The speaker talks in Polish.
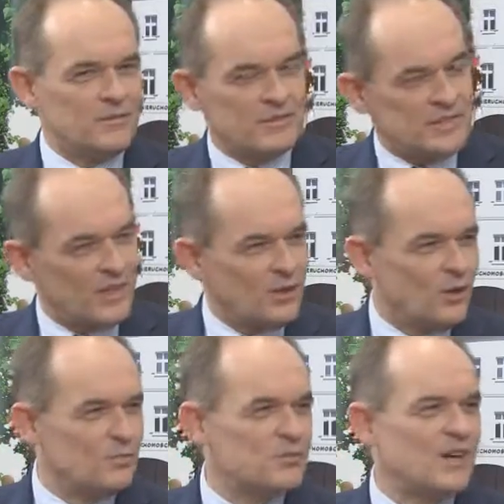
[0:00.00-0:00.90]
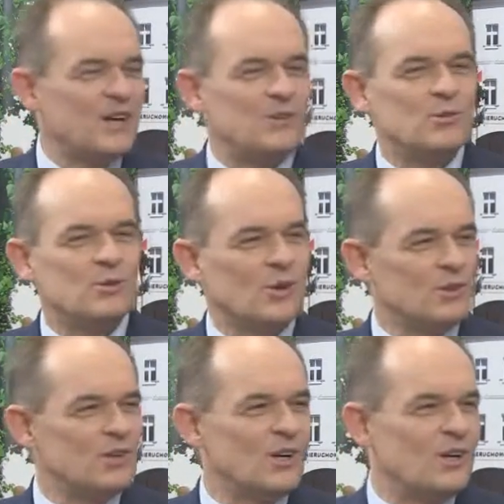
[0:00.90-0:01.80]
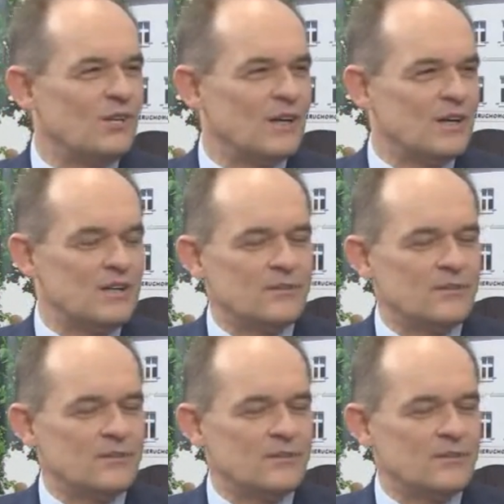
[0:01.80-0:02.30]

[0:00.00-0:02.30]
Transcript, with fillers: z tego tego obszaru kontrolować,